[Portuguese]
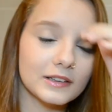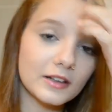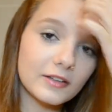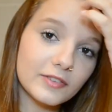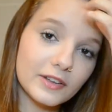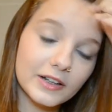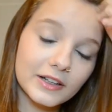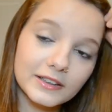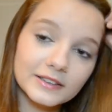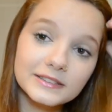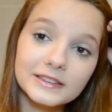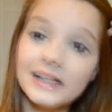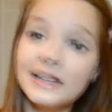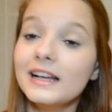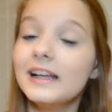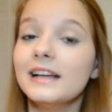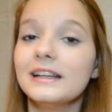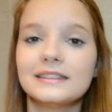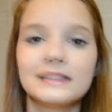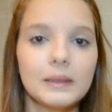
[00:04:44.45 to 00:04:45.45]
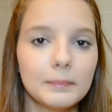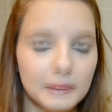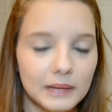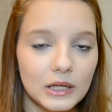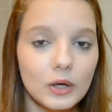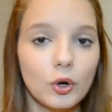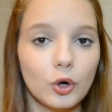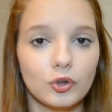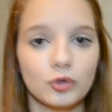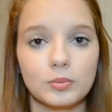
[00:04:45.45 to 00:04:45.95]
Na varanda
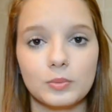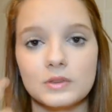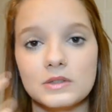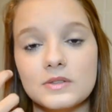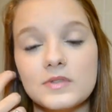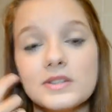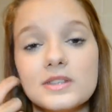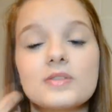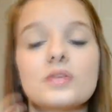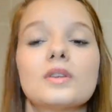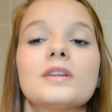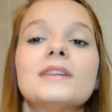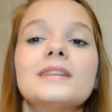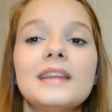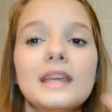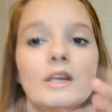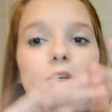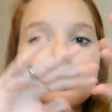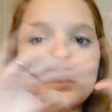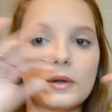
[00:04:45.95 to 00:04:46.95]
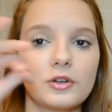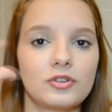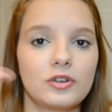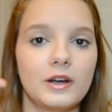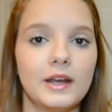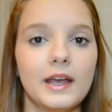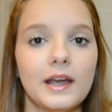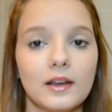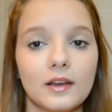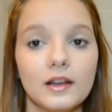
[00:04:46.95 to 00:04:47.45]
também é ótimo. Se você só tem uma
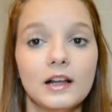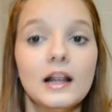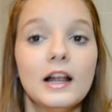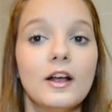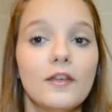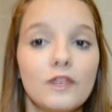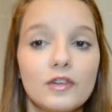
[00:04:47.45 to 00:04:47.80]
janela,